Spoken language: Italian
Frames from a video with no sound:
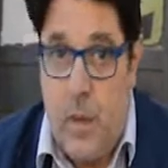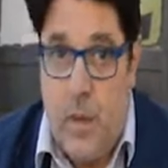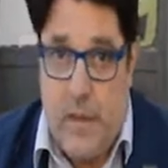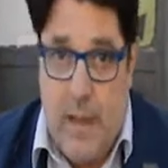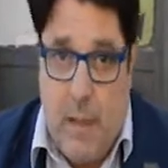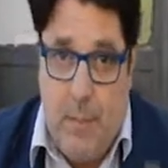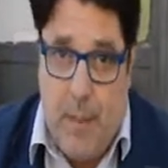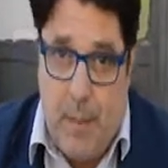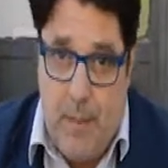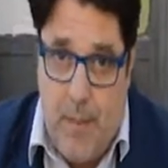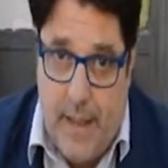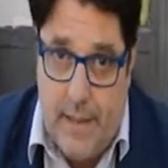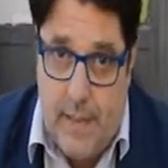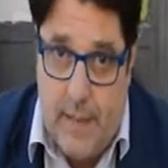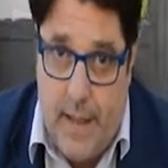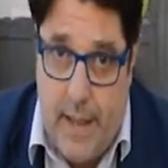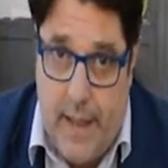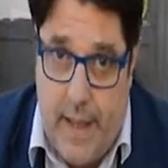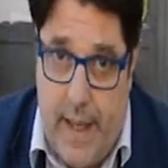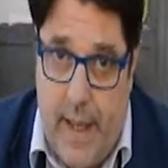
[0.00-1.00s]
Da
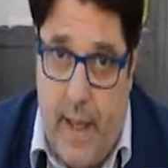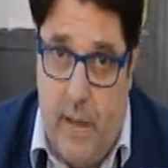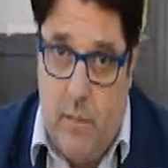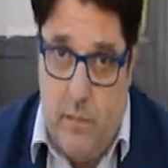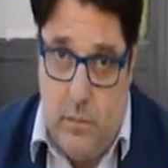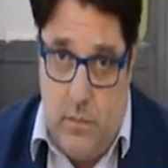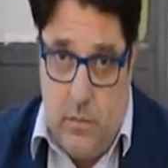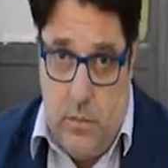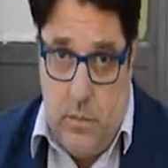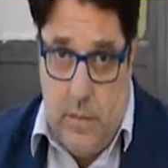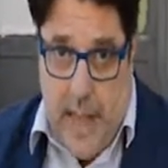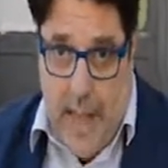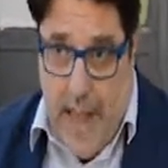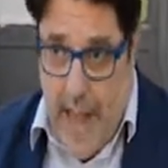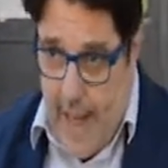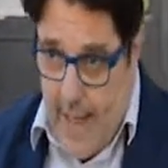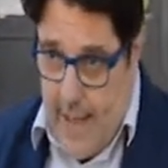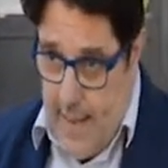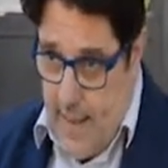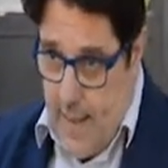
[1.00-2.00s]
premettere che
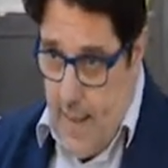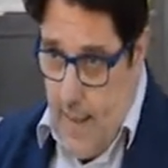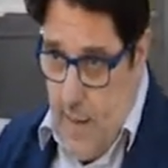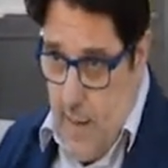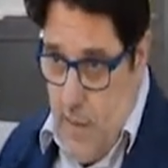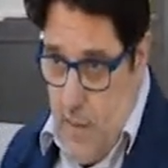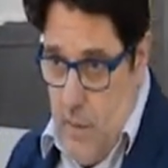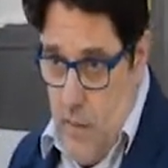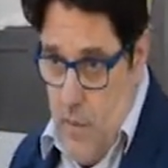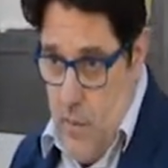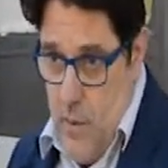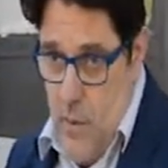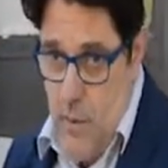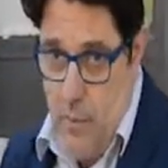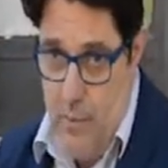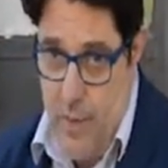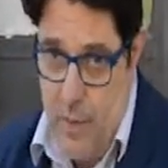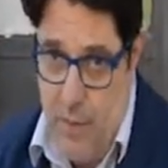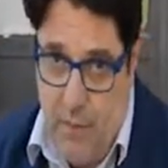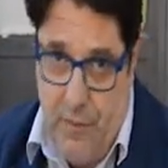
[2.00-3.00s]
da ex, eh,
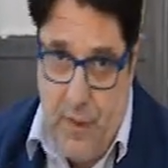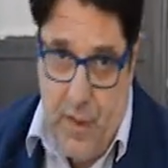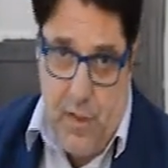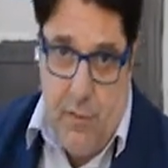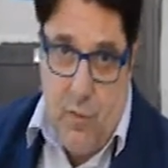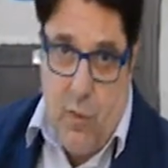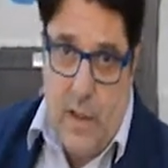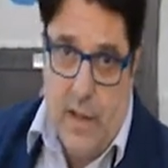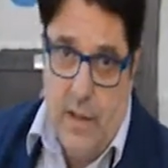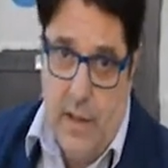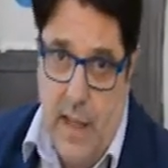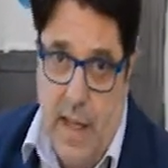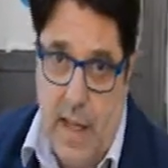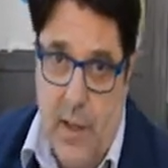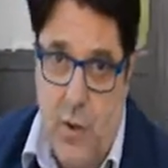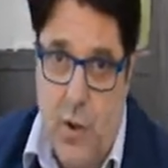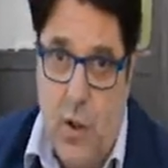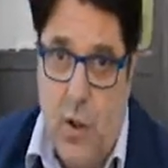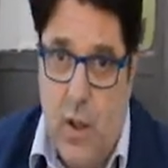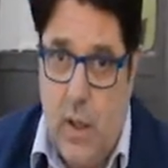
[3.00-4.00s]
io prima facevo
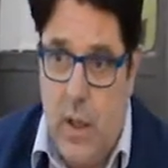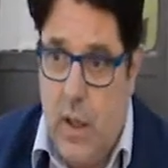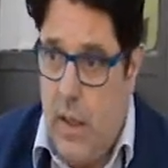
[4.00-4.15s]
volantinaggio,